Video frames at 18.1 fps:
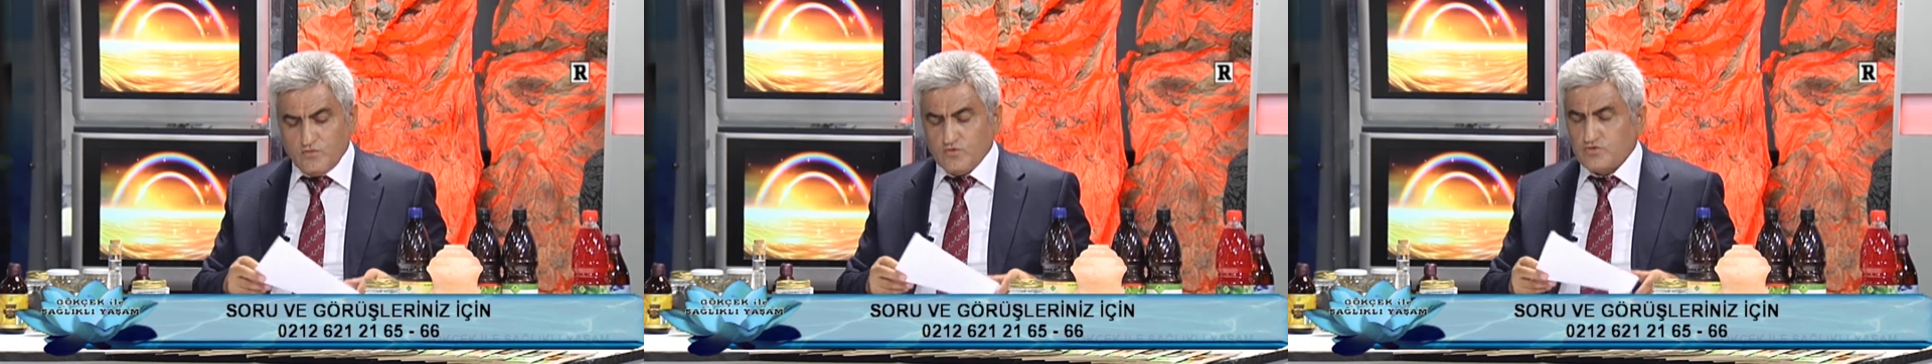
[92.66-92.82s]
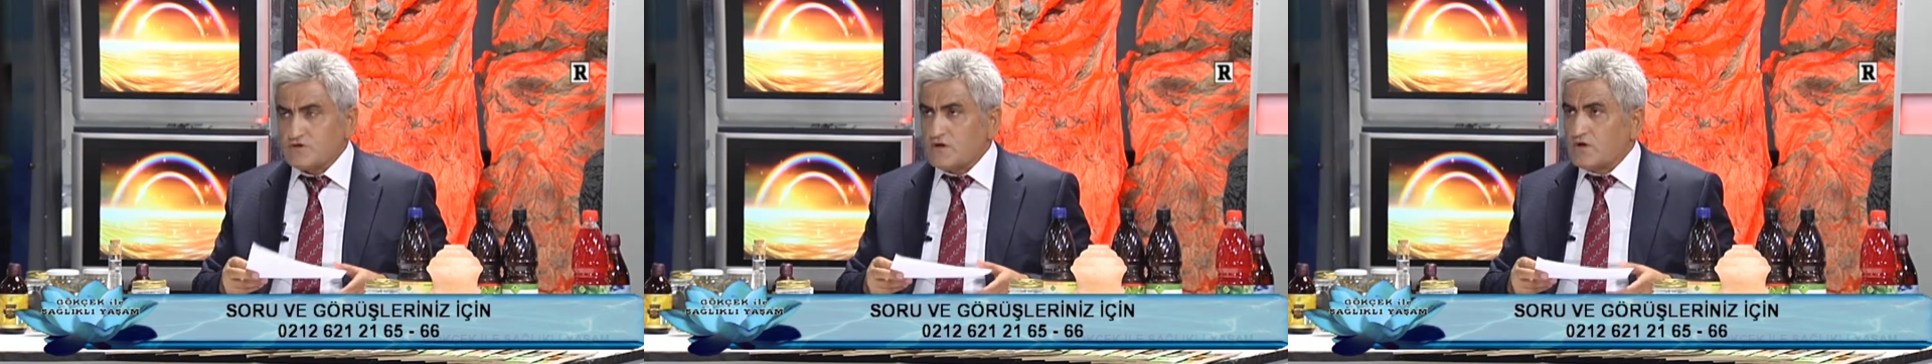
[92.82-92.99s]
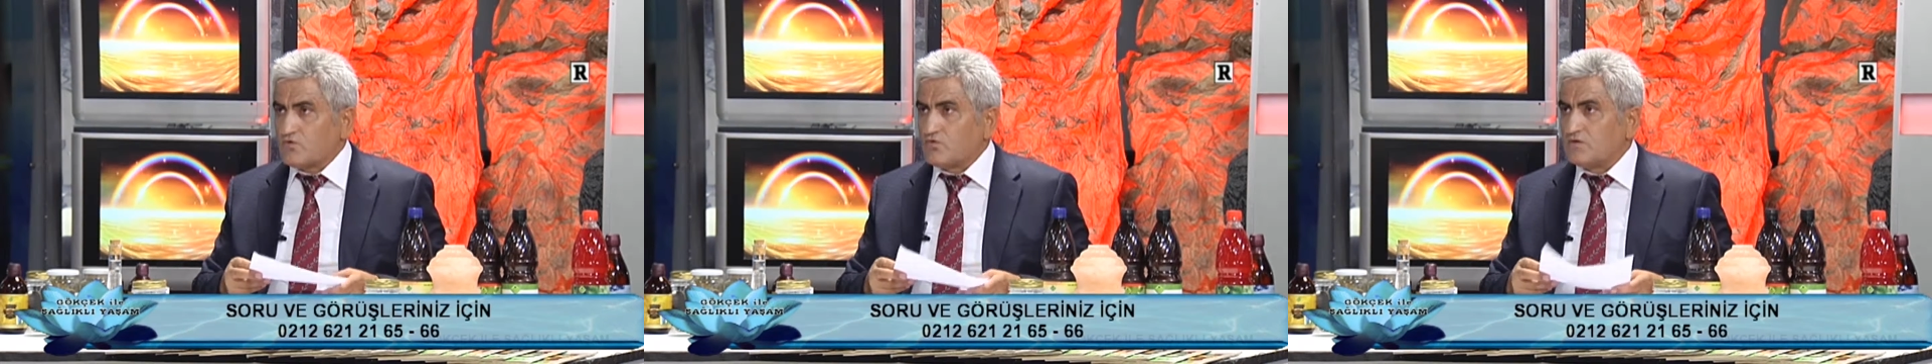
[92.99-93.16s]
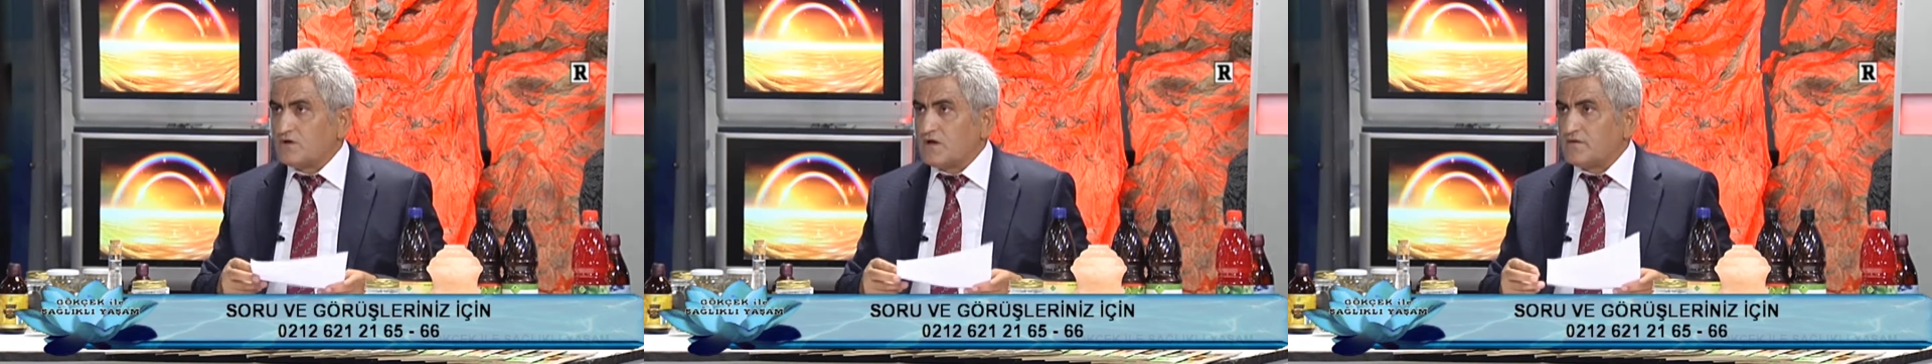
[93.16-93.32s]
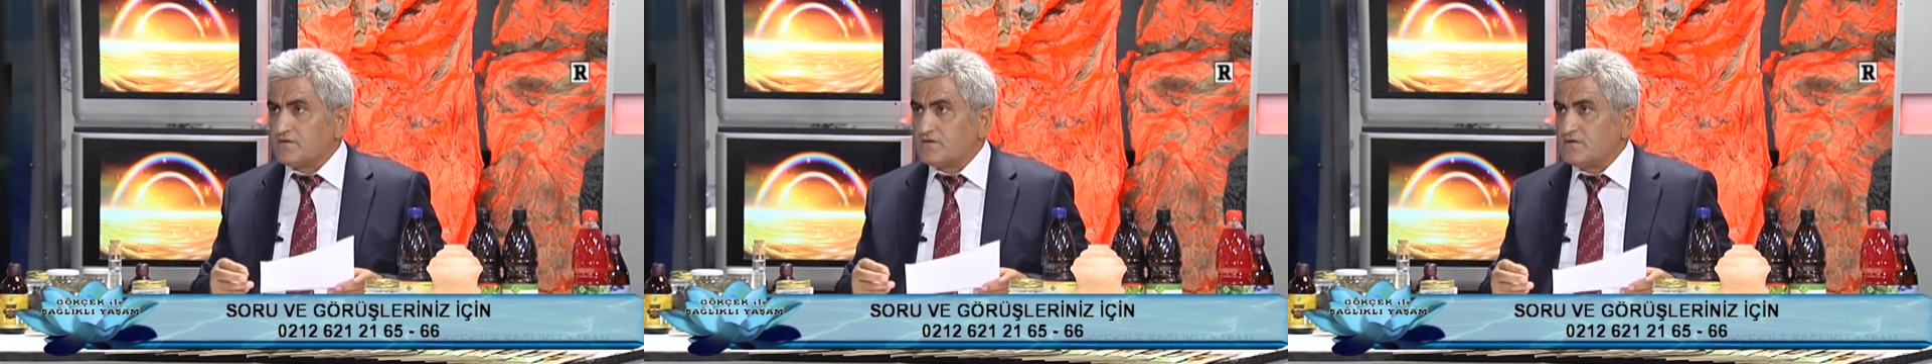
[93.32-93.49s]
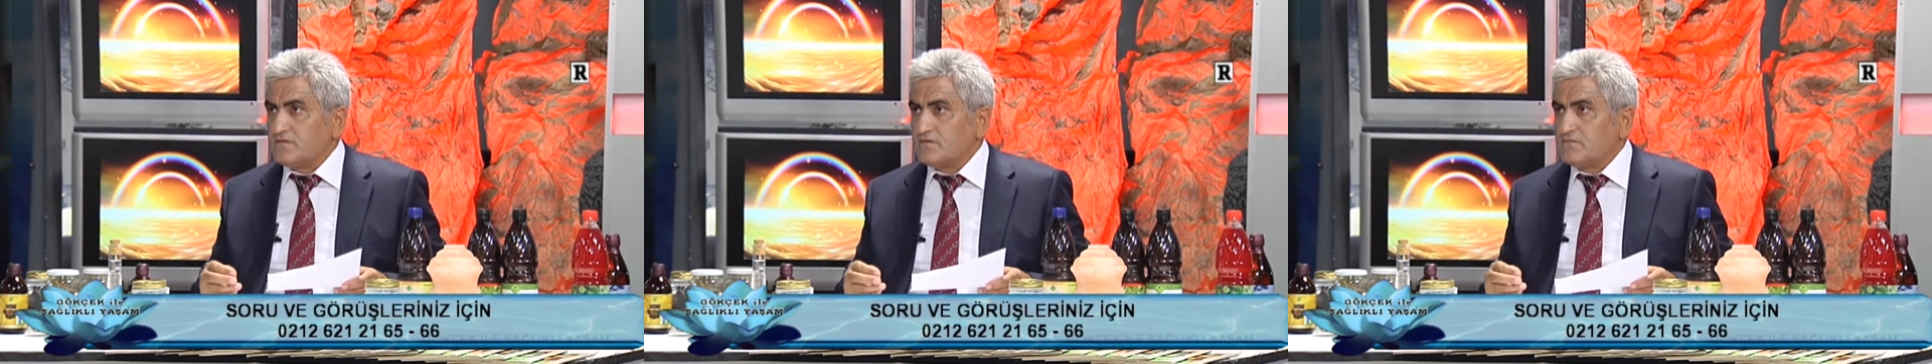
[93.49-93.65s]
3 ay
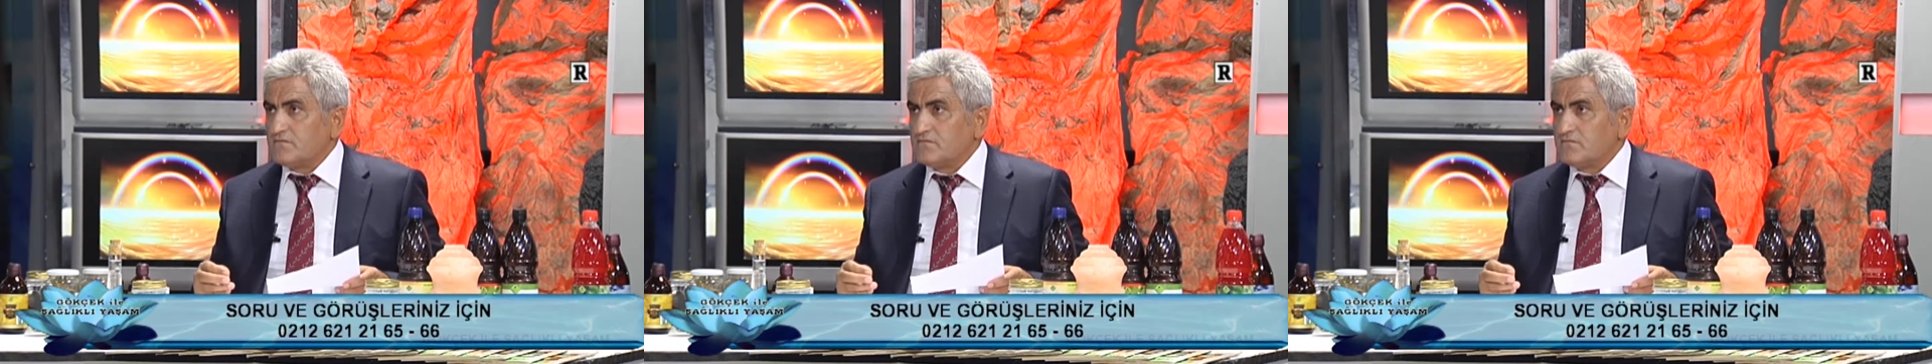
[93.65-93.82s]
kullandı.